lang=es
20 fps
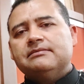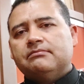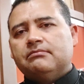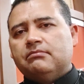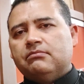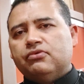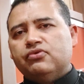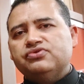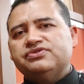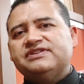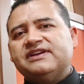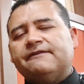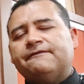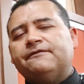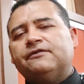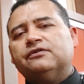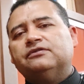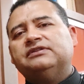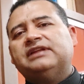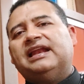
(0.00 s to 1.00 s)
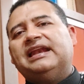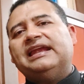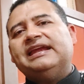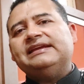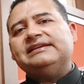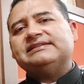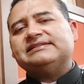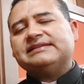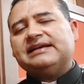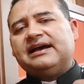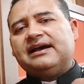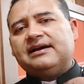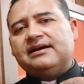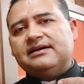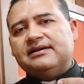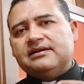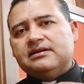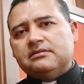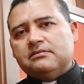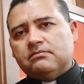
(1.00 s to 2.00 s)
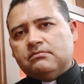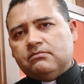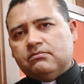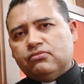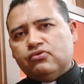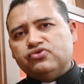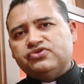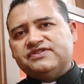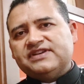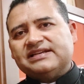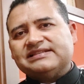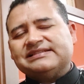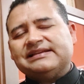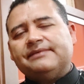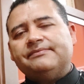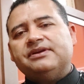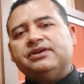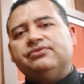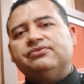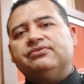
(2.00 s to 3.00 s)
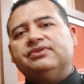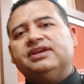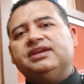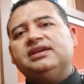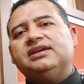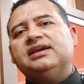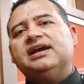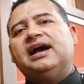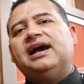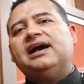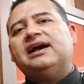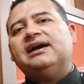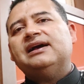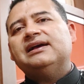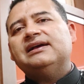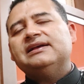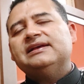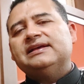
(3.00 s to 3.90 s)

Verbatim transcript: mucha fortaleza, mucha sabiduría